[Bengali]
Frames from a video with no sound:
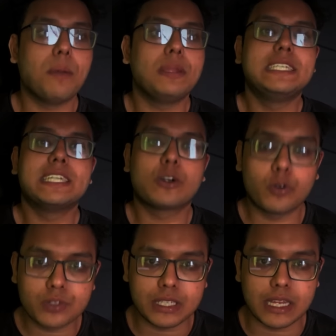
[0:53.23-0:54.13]
আমি নিজে
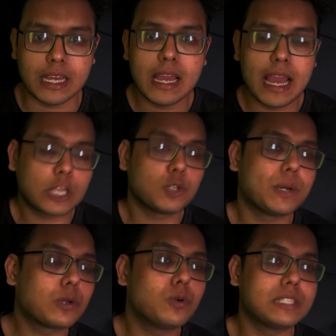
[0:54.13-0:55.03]
করছি
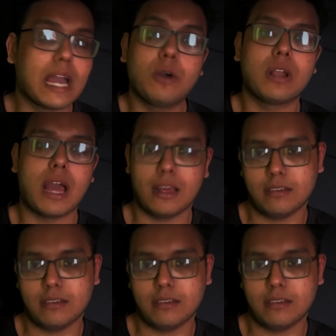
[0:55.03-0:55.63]
এতবার করছি এখন